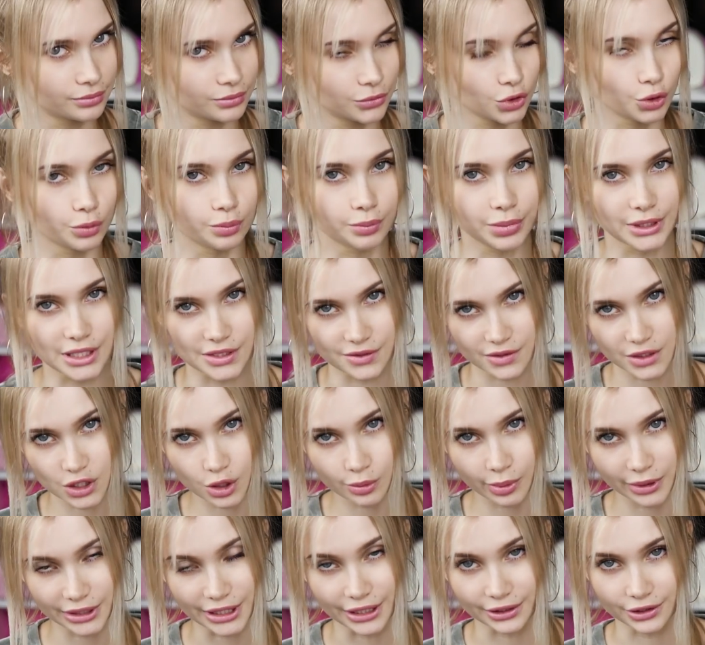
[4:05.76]
Ну, по
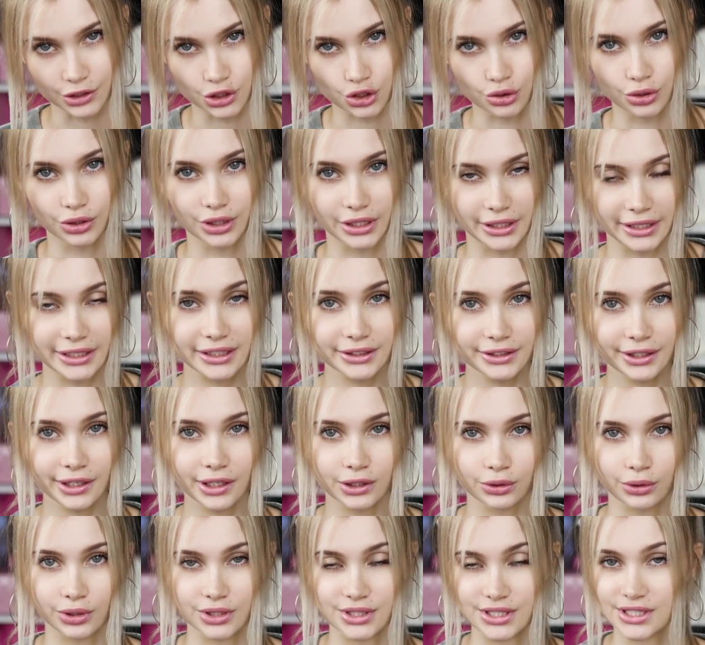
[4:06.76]
названию понятно, что это корректор,
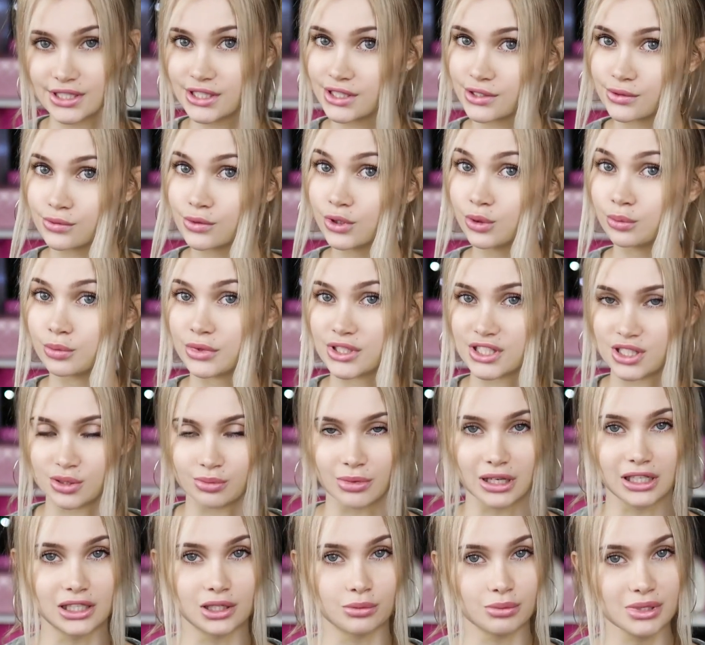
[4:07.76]
который действует
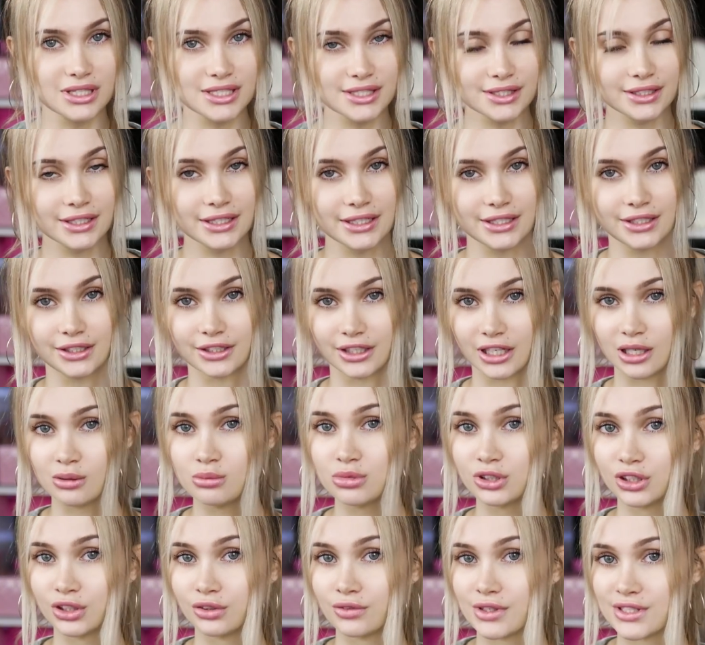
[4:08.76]
максимально быстро и не
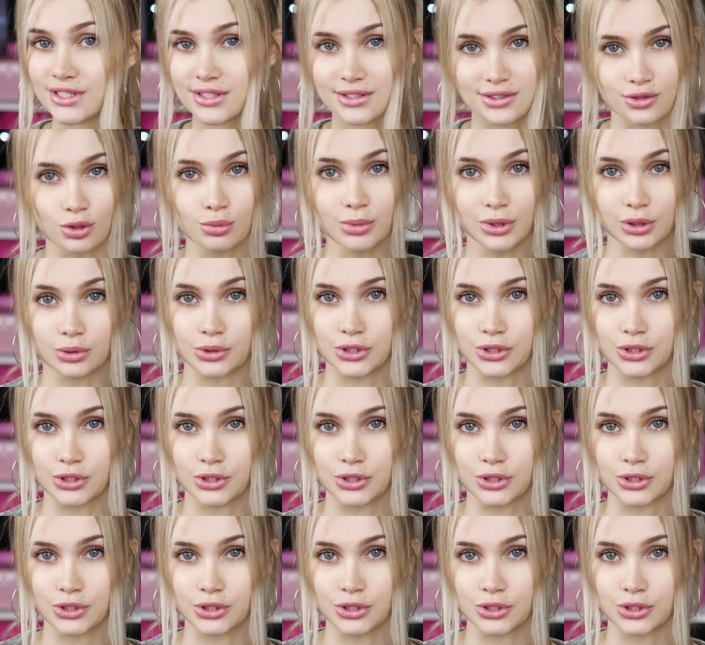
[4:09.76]
требует от вас особых